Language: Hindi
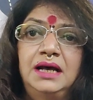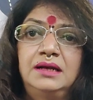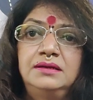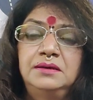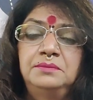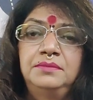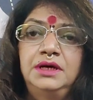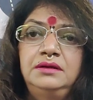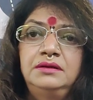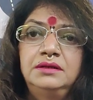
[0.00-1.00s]
बारह
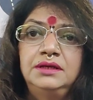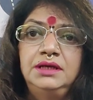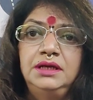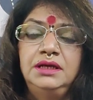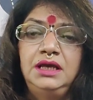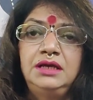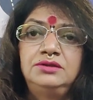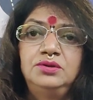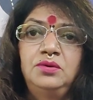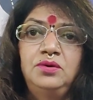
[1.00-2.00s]
नंबर
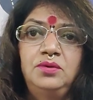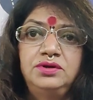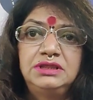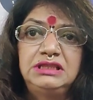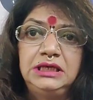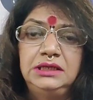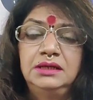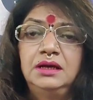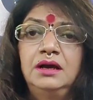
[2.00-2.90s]
एक दो और तीन